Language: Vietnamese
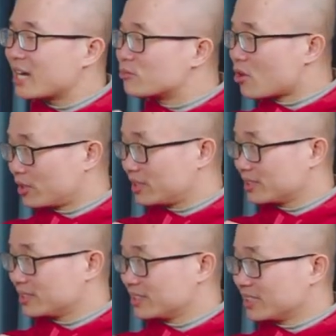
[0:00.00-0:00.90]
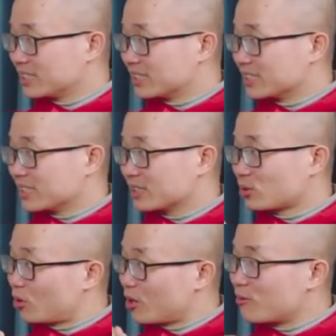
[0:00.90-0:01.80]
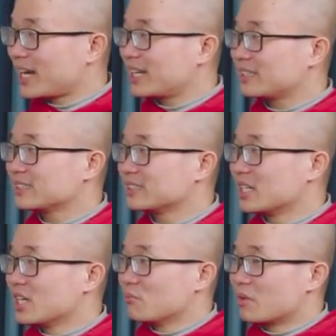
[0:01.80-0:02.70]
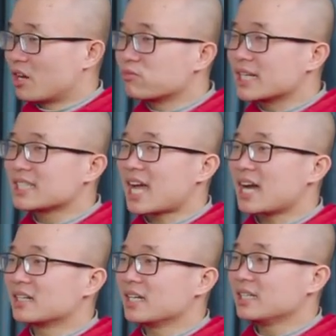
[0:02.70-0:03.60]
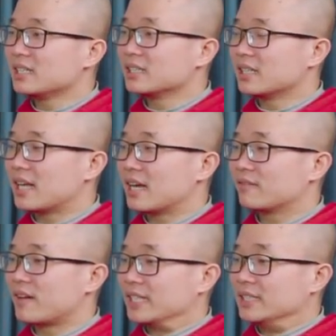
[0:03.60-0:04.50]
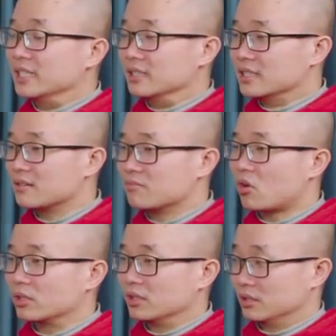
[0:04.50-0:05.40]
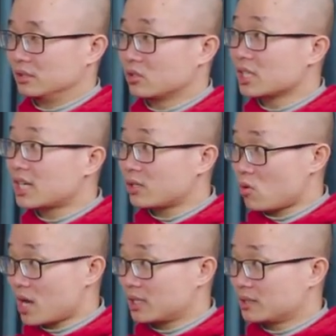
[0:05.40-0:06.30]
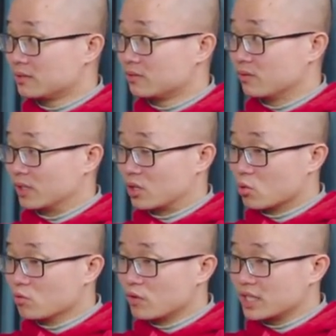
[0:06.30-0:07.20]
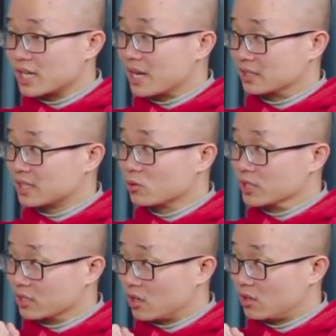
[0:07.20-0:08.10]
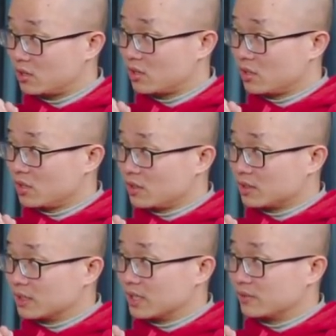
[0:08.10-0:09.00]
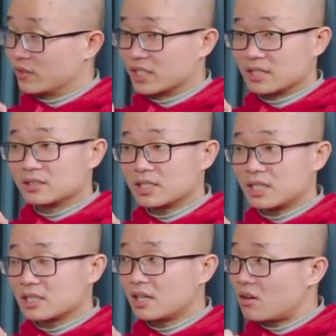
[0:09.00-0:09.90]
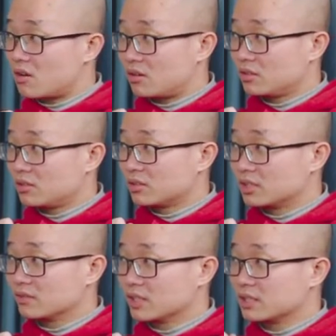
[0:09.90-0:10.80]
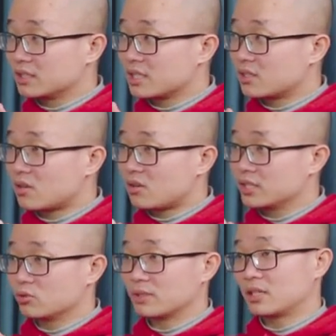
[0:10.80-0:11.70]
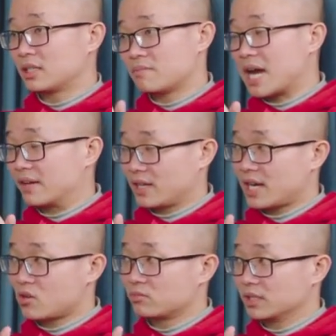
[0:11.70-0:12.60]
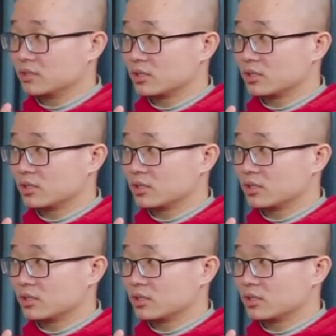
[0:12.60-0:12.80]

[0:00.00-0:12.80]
nói, đấy, tốt không khen, mà không đánh giá ở đây ấy, là phải nhìn nhận mọi thứ nó rất là khách quan mà nó đúng với cả bản chất của chính nó. Đấy. Và việc đấy thực ra là rất là khó. Đấy, việc đấy là rất là khó khi chúng ta làm bạn với ai đó cũng thế thôi.